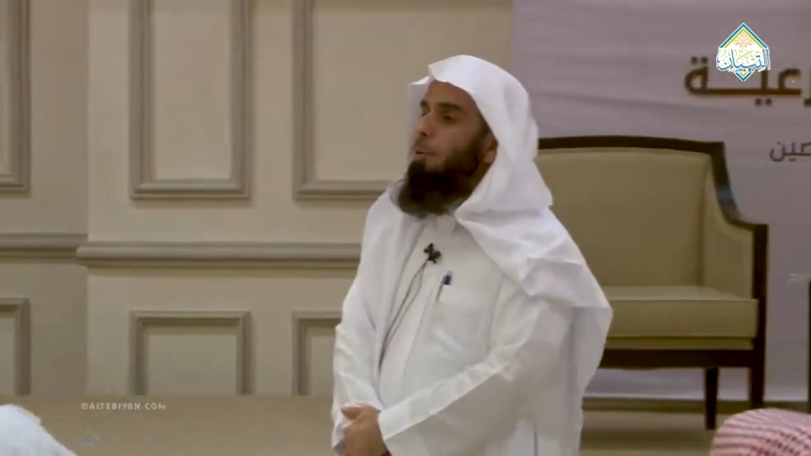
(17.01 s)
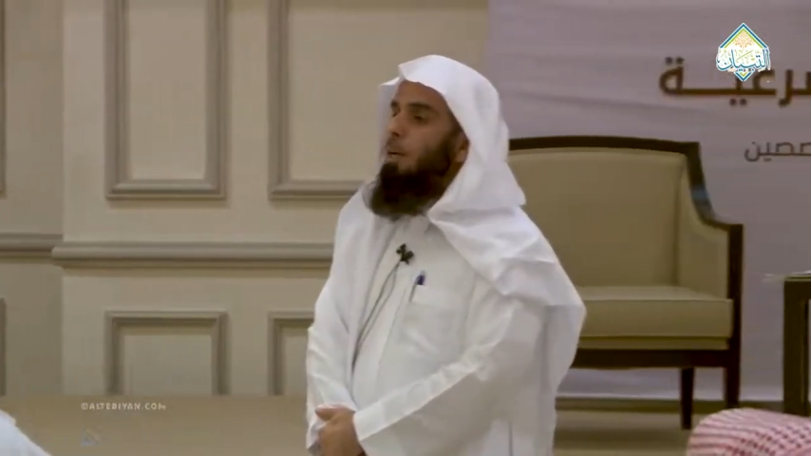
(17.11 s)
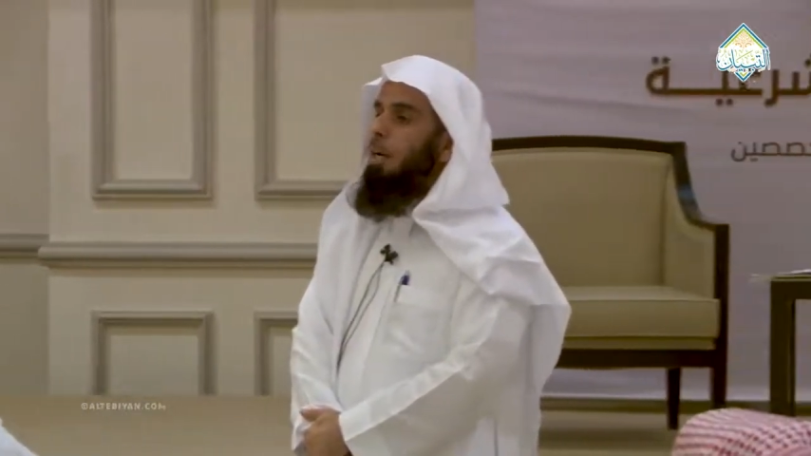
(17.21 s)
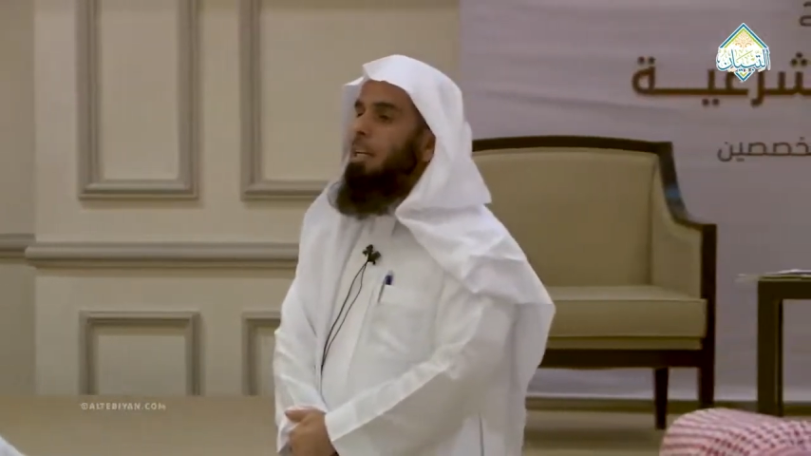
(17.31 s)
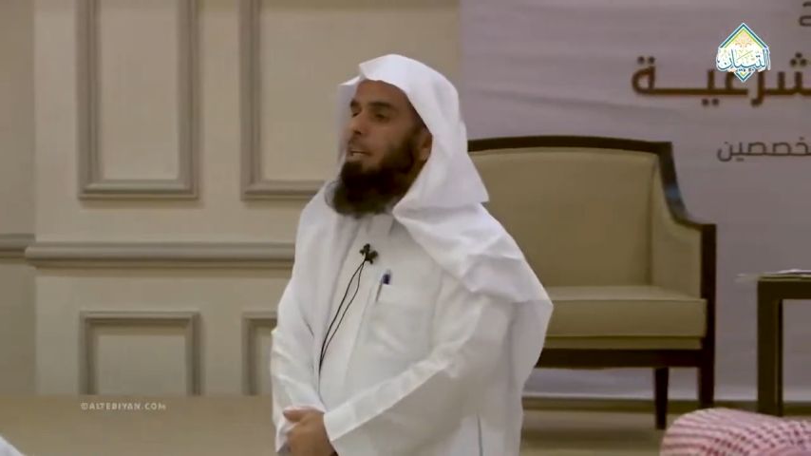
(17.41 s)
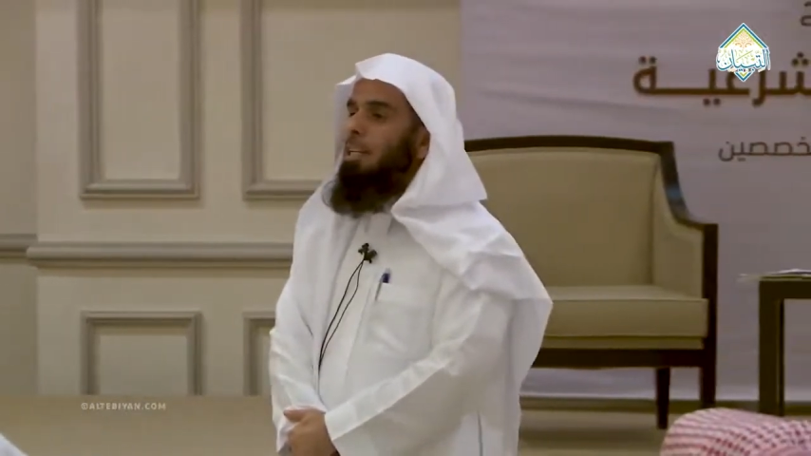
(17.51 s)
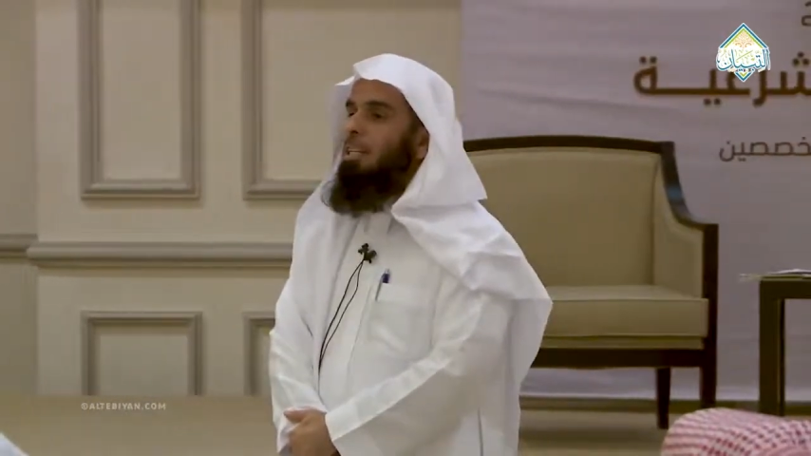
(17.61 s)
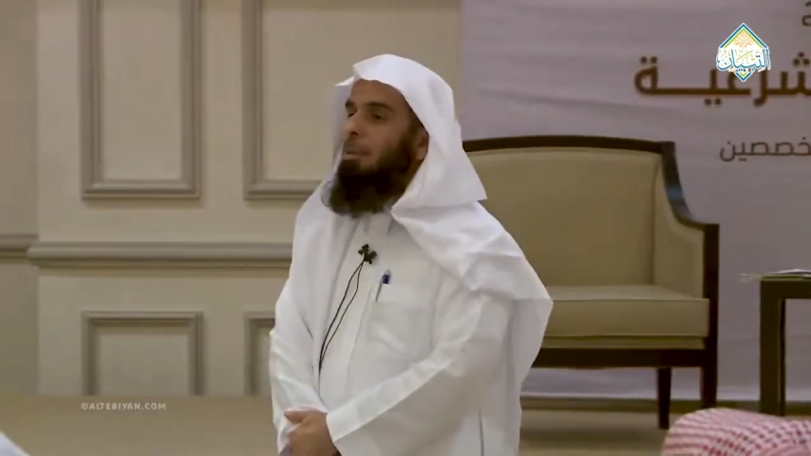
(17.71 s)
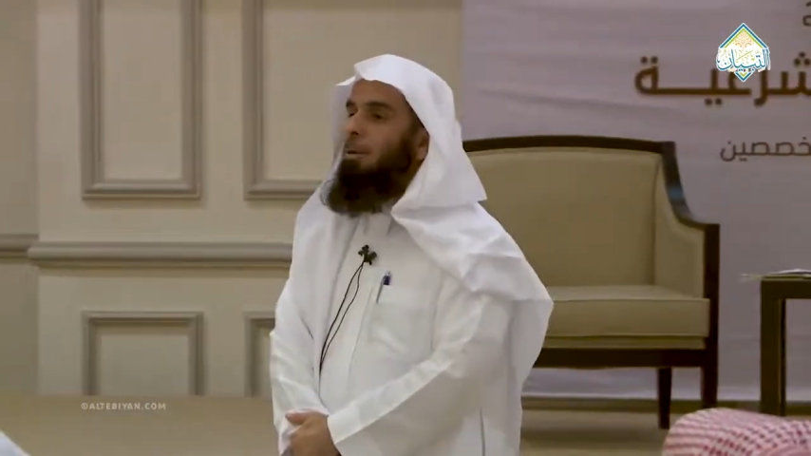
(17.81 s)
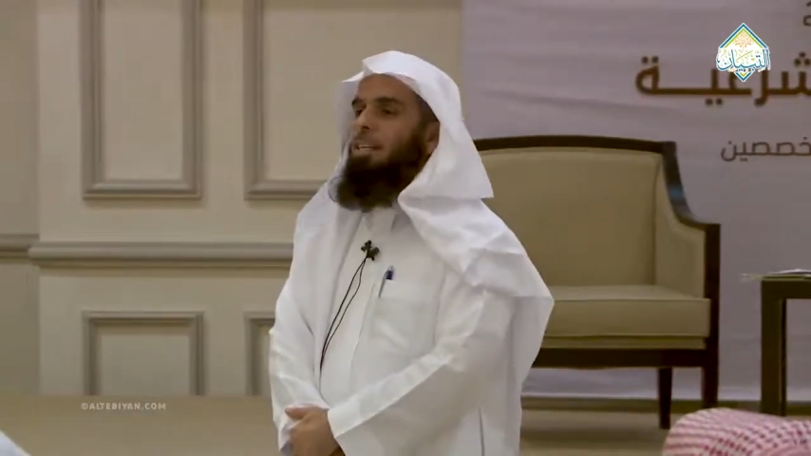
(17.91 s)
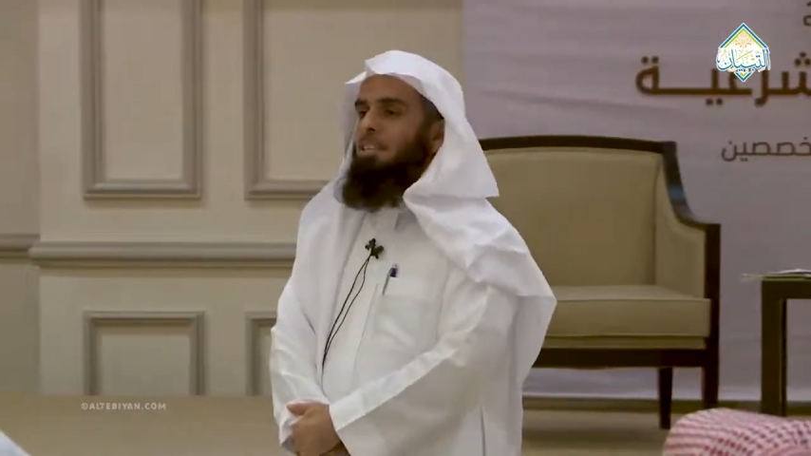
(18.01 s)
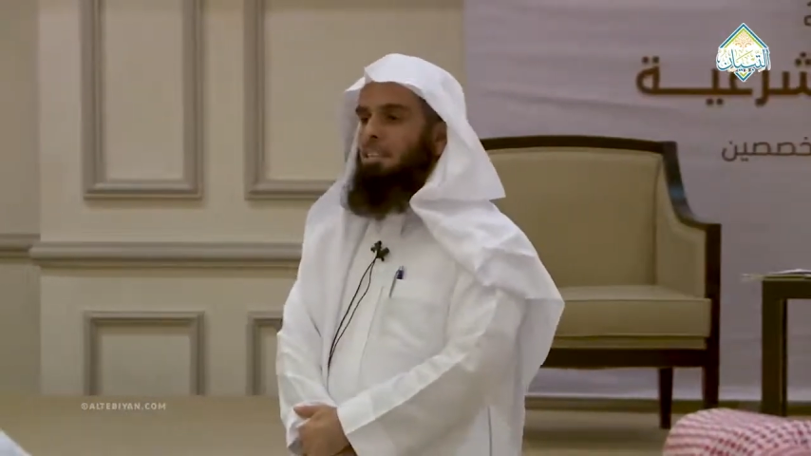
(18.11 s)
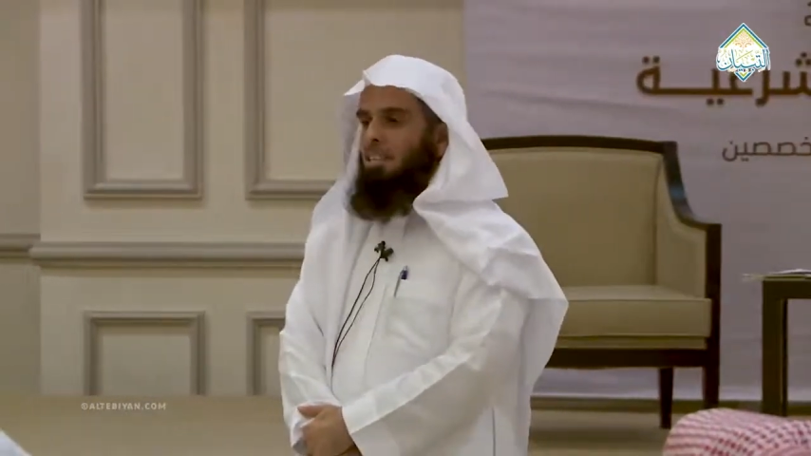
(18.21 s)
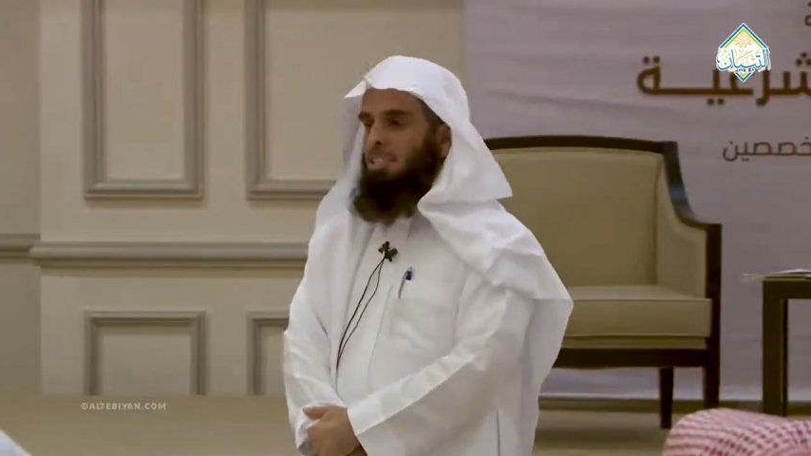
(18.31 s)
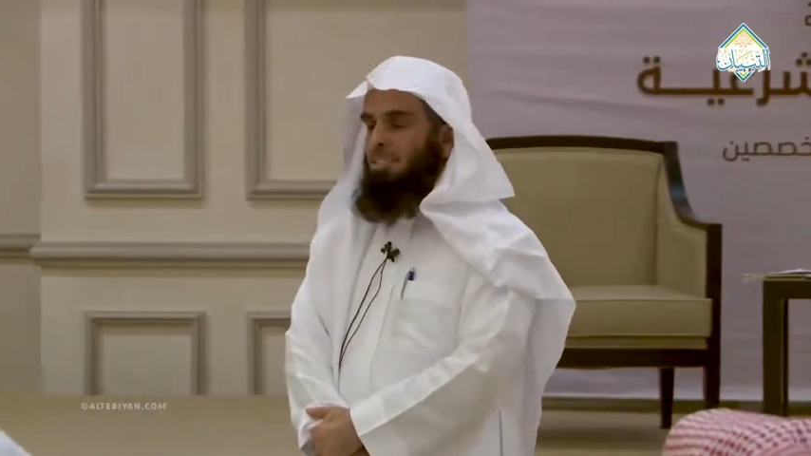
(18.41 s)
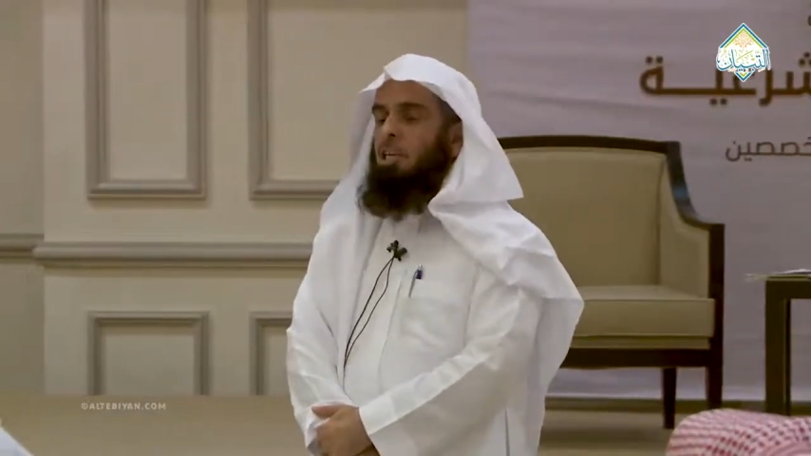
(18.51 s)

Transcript: يقال الالتباس